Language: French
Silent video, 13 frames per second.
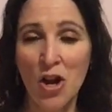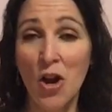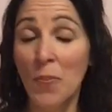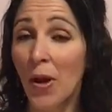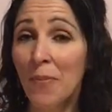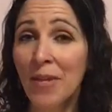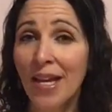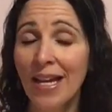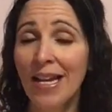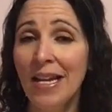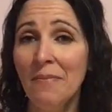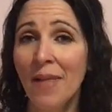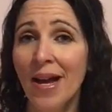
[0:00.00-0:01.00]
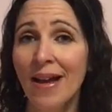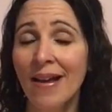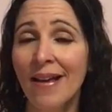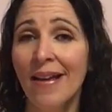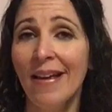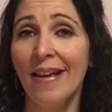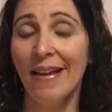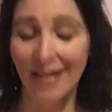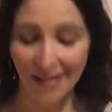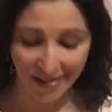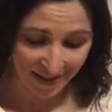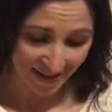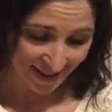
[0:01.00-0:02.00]
Le premier élément,
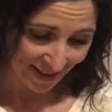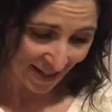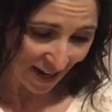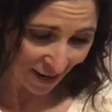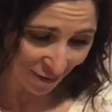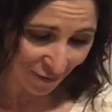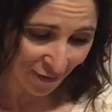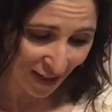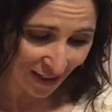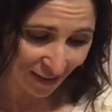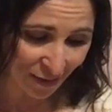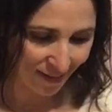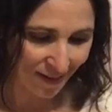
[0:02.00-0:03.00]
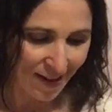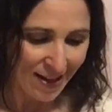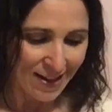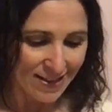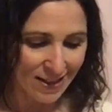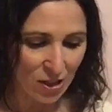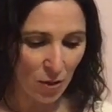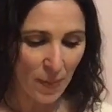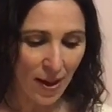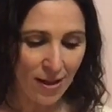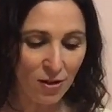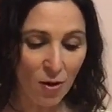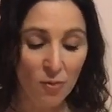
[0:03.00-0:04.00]
c'est en fait, c'est de
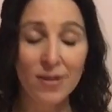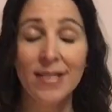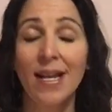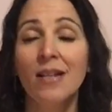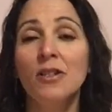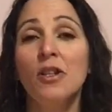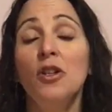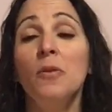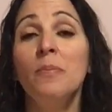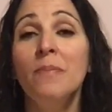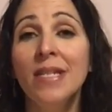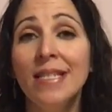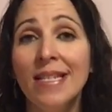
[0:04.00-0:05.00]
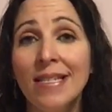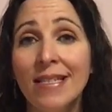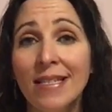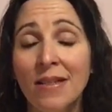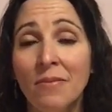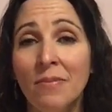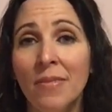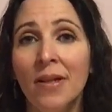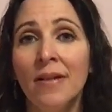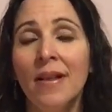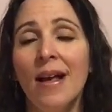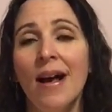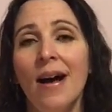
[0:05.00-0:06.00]
prendre conscience de notre mésestime.
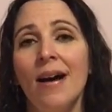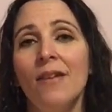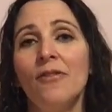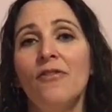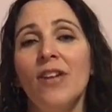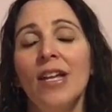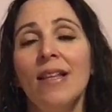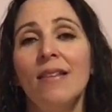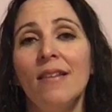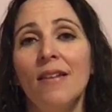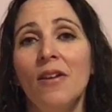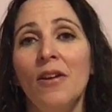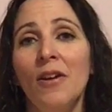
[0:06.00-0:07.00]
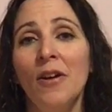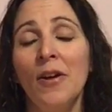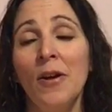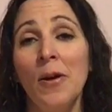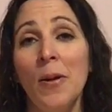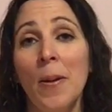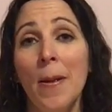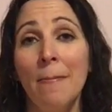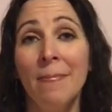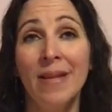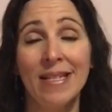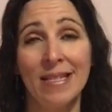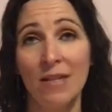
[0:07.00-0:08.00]
En fait,
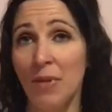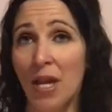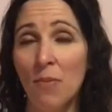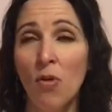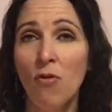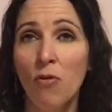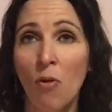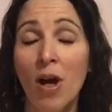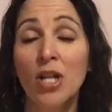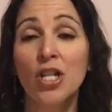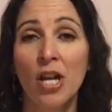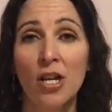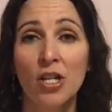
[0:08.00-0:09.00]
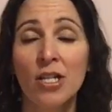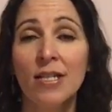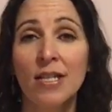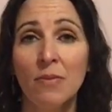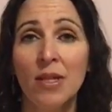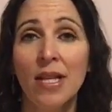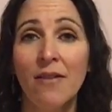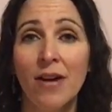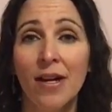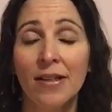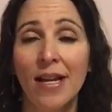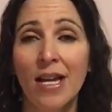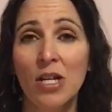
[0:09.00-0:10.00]
c'est bien beau vouloir changer et s'aimer
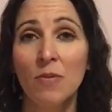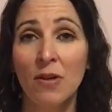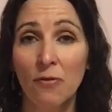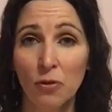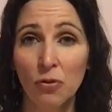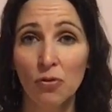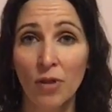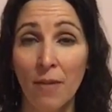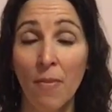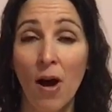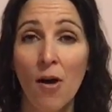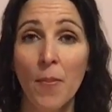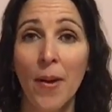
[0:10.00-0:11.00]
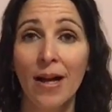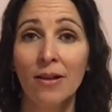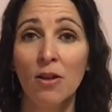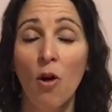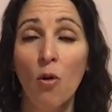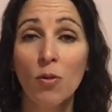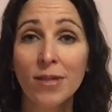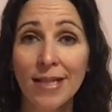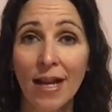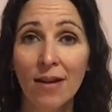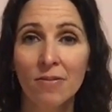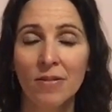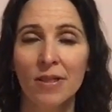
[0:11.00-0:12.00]
davantage, mais il faut tout d'abord prendre
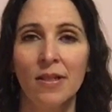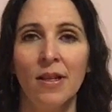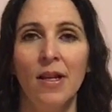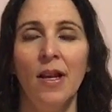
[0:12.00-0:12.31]
conscience